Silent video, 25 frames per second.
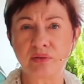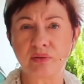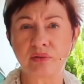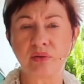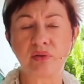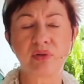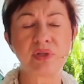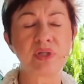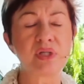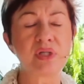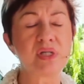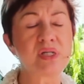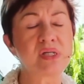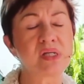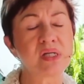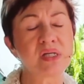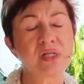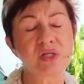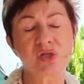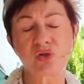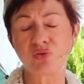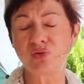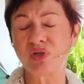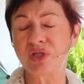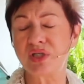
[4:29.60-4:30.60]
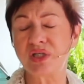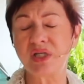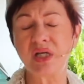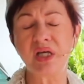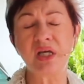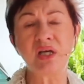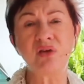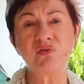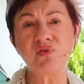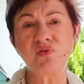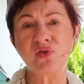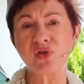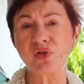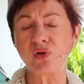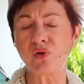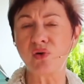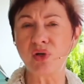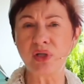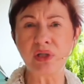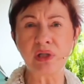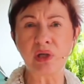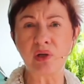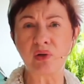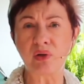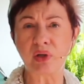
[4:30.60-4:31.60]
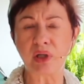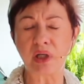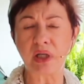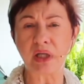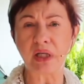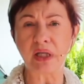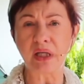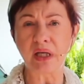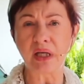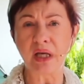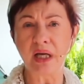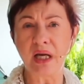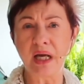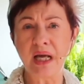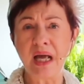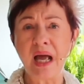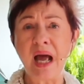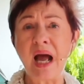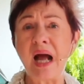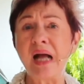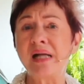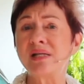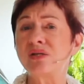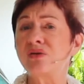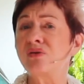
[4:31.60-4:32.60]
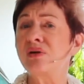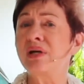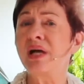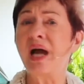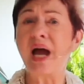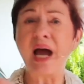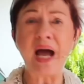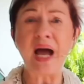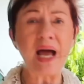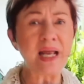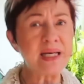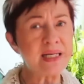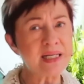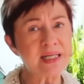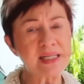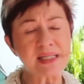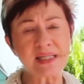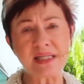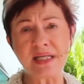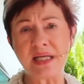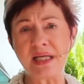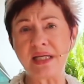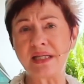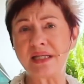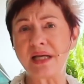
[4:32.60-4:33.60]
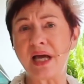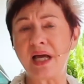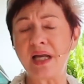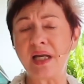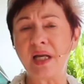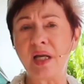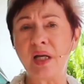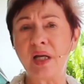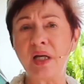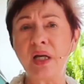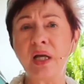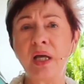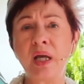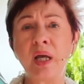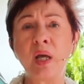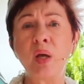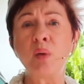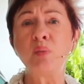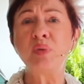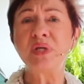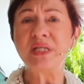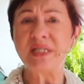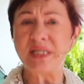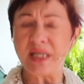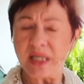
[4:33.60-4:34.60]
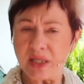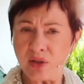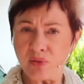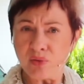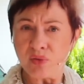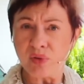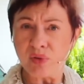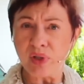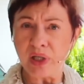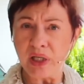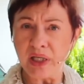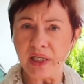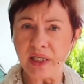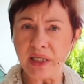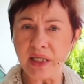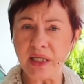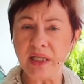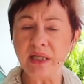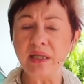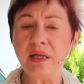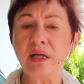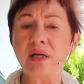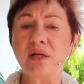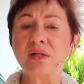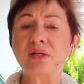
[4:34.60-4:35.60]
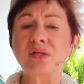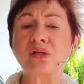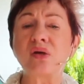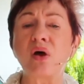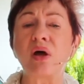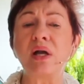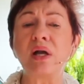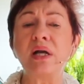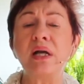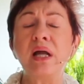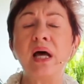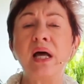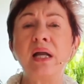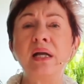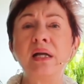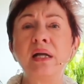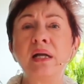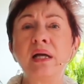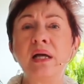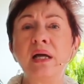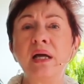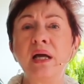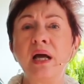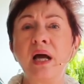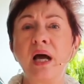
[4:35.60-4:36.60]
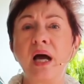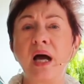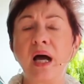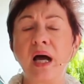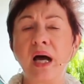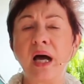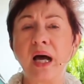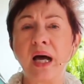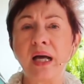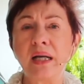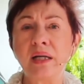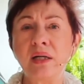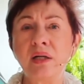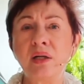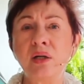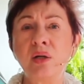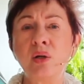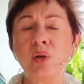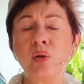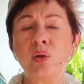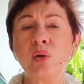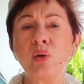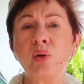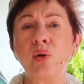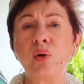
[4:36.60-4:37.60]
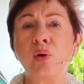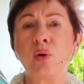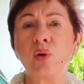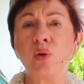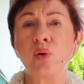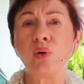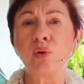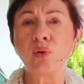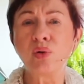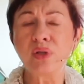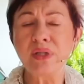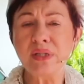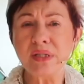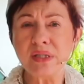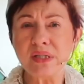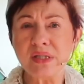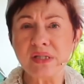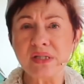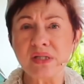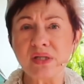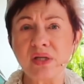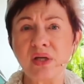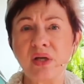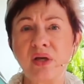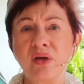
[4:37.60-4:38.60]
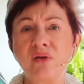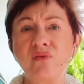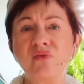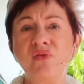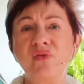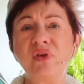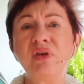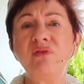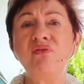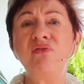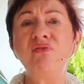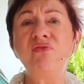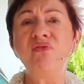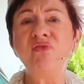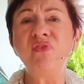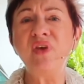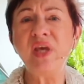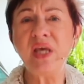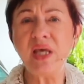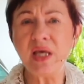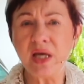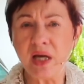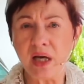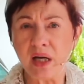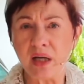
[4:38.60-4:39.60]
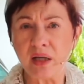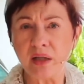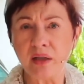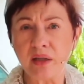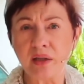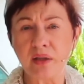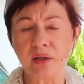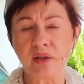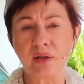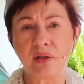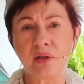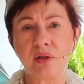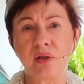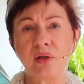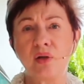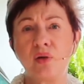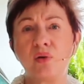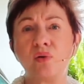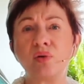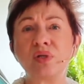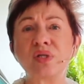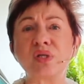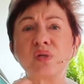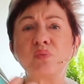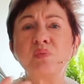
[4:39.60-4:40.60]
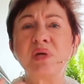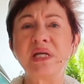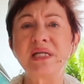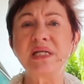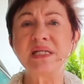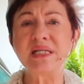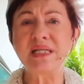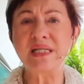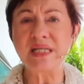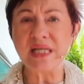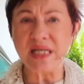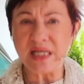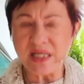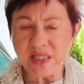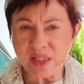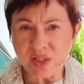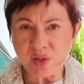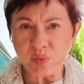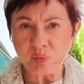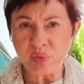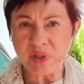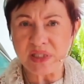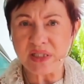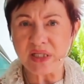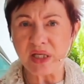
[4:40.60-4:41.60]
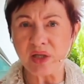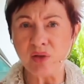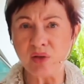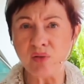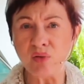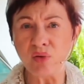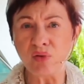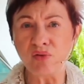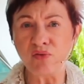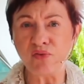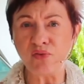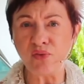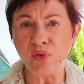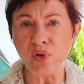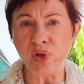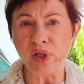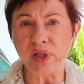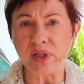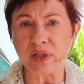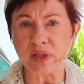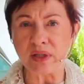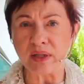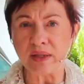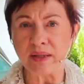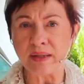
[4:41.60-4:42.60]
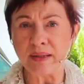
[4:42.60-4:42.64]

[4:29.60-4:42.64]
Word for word: und die sind zutiefst unglücklich. Also kann es nicht an den Bedingungen liegen, sondern an uns, wie wir uns mit diesen Bedingungen fühlen.